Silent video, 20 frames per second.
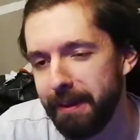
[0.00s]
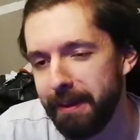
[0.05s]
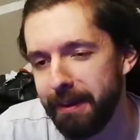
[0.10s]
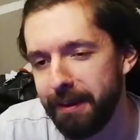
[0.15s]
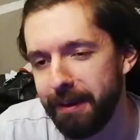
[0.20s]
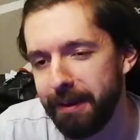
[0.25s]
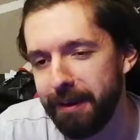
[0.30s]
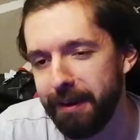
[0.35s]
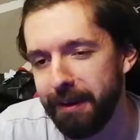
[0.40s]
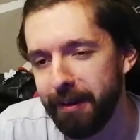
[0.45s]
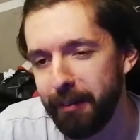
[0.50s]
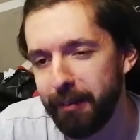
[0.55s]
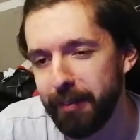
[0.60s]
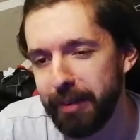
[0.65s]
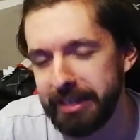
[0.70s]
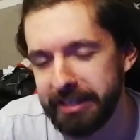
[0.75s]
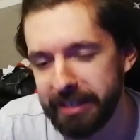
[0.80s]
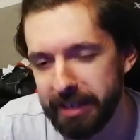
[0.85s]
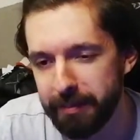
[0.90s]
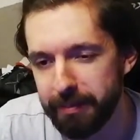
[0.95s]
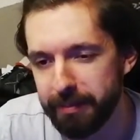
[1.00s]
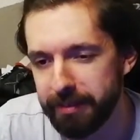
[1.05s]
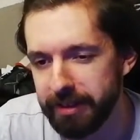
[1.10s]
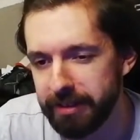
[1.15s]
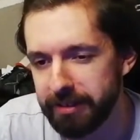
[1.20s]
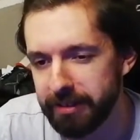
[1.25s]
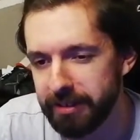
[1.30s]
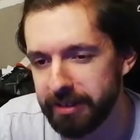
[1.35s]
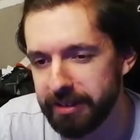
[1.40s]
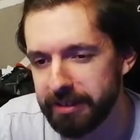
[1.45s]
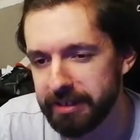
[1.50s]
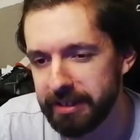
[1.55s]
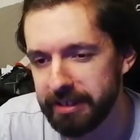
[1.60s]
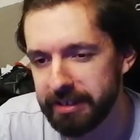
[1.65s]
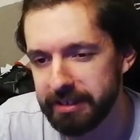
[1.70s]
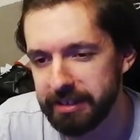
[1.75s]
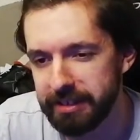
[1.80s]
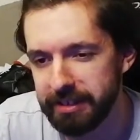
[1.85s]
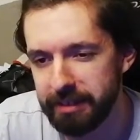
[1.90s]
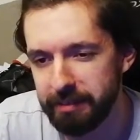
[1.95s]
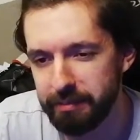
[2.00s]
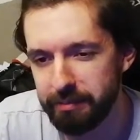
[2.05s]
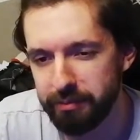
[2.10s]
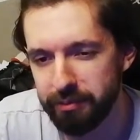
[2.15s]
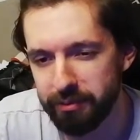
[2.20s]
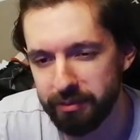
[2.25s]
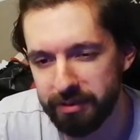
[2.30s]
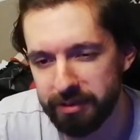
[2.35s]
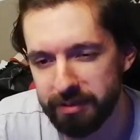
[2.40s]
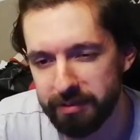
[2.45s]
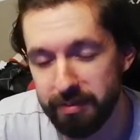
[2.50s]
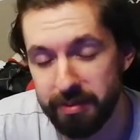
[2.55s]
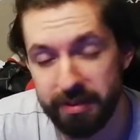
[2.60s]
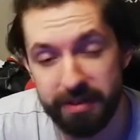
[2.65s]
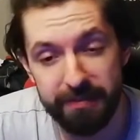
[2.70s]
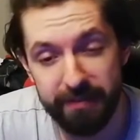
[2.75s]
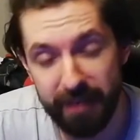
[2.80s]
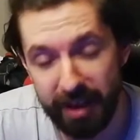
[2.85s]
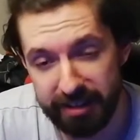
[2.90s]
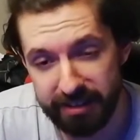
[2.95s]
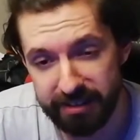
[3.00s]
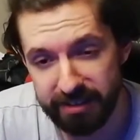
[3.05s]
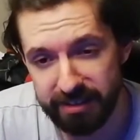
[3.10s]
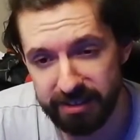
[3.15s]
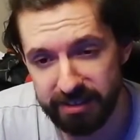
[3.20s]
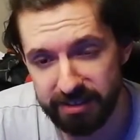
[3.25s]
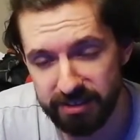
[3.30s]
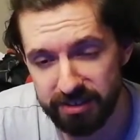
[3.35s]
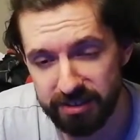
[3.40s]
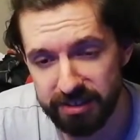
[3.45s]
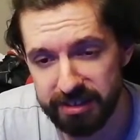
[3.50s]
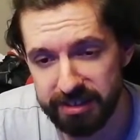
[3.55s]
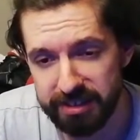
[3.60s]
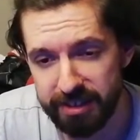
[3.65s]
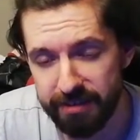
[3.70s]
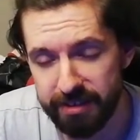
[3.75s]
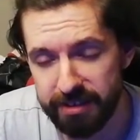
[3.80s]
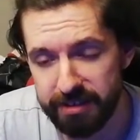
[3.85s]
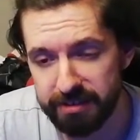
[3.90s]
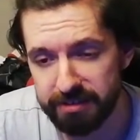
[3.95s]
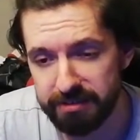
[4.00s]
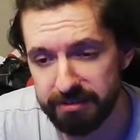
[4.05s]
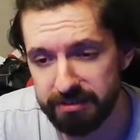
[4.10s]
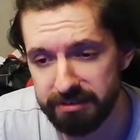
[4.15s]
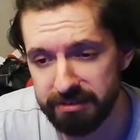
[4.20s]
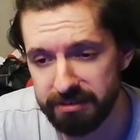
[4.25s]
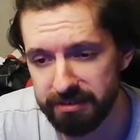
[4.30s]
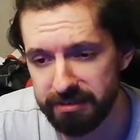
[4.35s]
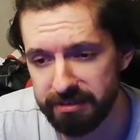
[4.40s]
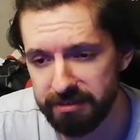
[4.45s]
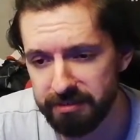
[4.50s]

Um, następnie to jest teraz taki punkt prywatny, co jest nawet e,